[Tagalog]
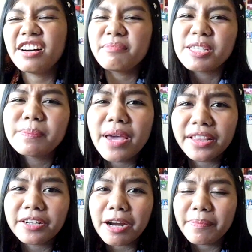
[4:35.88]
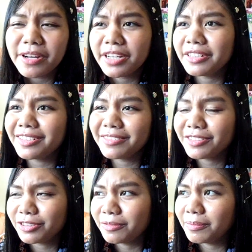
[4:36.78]
yeah, mas better kapag
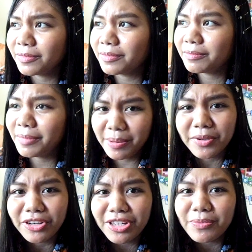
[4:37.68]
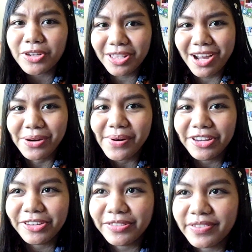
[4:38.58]
pag morning mo
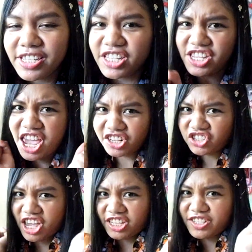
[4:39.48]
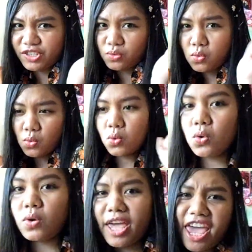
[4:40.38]
ginagawa yun. It's energize.
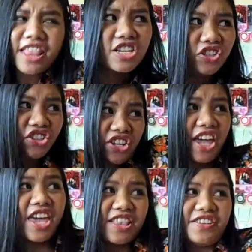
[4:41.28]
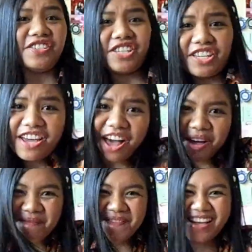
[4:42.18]
Woo! Energy, energy
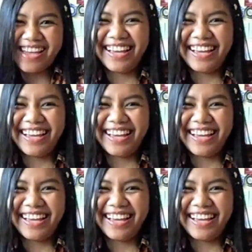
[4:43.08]
cup!